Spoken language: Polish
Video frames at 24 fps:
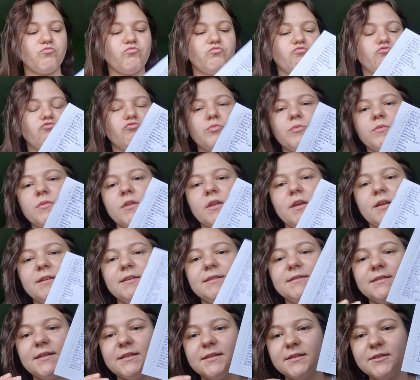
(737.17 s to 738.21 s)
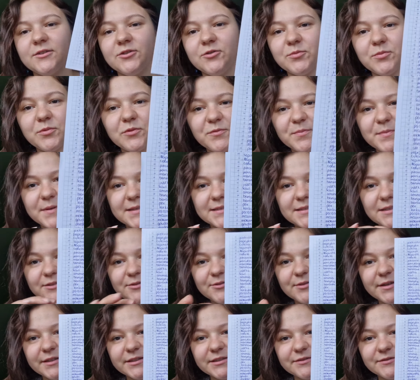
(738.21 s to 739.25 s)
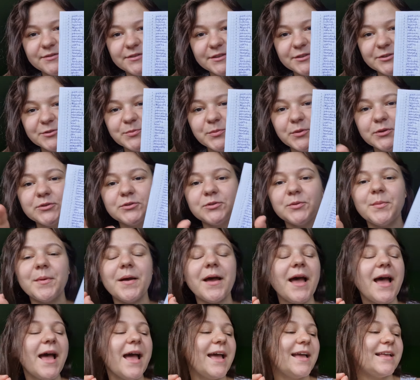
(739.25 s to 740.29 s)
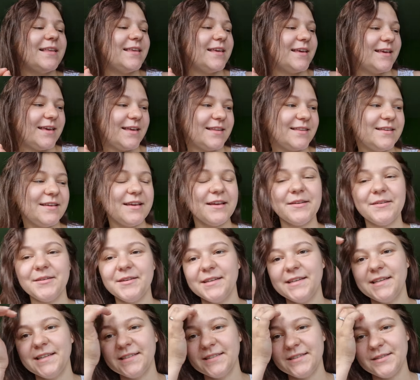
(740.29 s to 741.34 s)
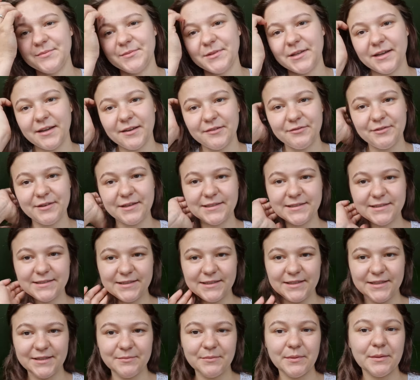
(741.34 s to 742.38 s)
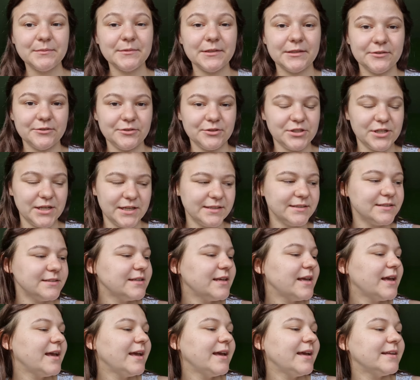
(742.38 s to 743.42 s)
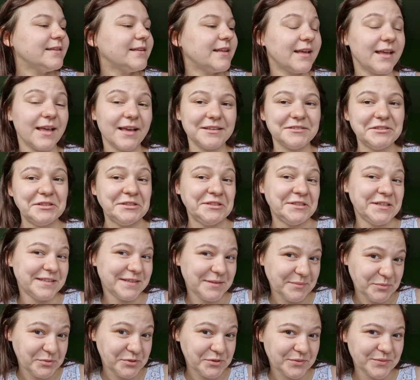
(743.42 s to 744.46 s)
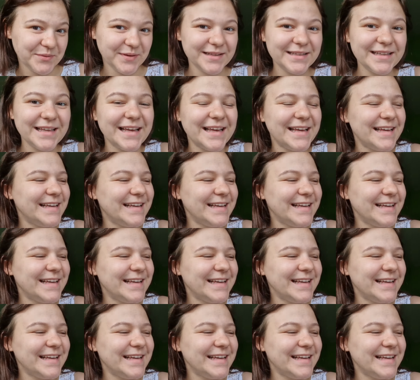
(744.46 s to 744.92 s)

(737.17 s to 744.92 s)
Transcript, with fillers: Mm. Lista zakupów prezentuje się w ten sposób. Niekiedy jak jestem taka fancy i mam na to czas, tak jak dzisiaj na przykład,